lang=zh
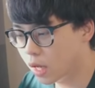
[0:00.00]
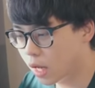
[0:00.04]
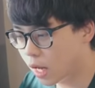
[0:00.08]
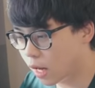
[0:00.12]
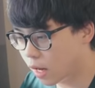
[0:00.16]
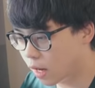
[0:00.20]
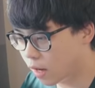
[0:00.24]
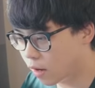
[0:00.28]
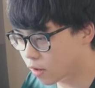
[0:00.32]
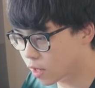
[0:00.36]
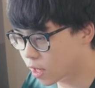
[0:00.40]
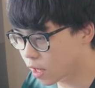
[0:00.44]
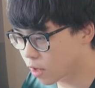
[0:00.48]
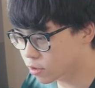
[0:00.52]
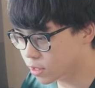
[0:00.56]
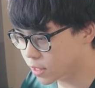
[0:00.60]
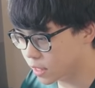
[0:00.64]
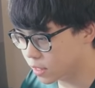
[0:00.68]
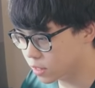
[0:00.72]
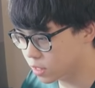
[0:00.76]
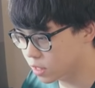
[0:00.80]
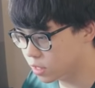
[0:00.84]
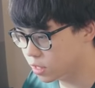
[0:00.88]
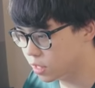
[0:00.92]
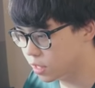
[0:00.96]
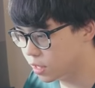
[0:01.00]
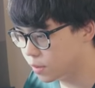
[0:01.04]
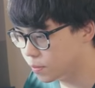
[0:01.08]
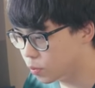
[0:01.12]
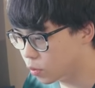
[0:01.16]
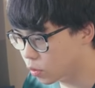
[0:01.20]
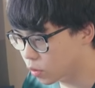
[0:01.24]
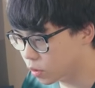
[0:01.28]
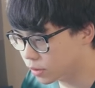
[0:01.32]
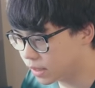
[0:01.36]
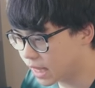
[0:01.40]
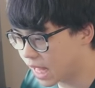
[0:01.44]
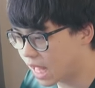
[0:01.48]
好好犒赏自己一
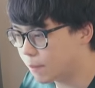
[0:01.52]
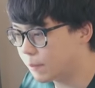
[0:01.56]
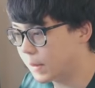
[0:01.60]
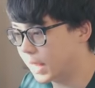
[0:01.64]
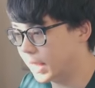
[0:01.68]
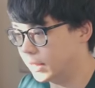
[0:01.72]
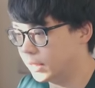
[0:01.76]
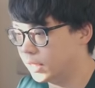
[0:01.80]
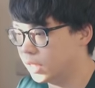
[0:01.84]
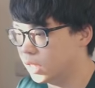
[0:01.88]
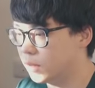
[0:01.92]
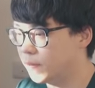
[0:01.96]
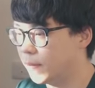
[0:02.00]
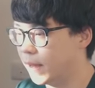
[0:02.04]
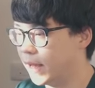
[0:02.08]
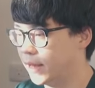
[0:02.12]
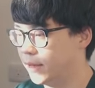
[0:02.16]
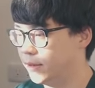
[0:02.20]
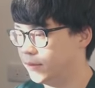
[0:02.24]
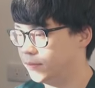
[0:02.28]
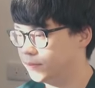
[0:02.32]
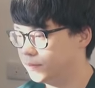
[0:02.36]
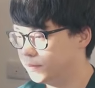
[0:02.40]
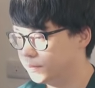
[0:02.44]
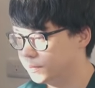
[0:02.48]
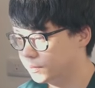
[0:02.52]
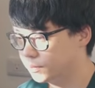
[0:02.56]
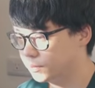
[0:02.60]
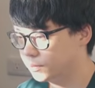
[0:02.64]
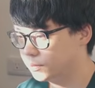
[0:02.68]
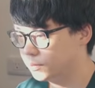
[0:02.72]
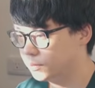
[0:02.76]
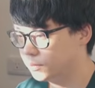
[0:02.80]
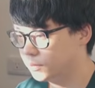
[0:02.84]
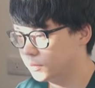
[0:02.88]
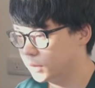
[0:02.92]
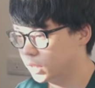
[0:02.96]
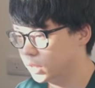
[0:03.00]
波，大买特买。
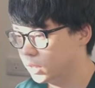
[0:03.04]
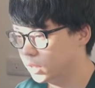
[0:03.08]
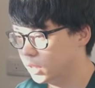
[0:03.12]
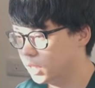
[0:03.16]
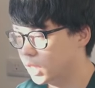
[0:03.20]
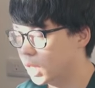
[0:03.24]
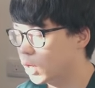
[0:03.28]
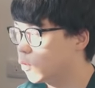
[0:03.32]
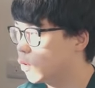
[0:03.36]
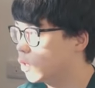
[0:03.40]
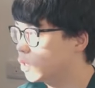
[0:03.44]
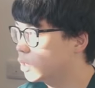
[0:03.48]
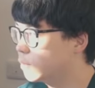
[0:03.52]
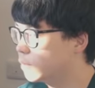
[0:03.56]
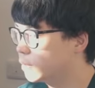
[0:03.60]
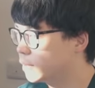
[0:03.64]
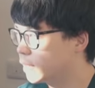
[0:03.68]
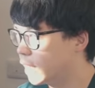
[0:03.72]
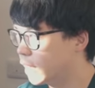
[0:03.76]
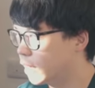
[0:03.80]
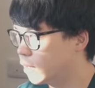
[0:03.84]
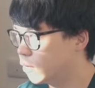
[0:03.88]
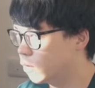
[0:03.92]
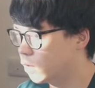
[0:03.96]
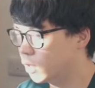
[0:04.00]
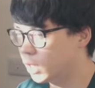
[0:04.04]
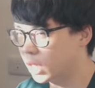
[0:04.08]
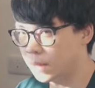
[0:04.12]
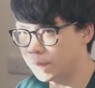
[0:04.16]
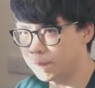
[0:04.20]
阳光那么大，我要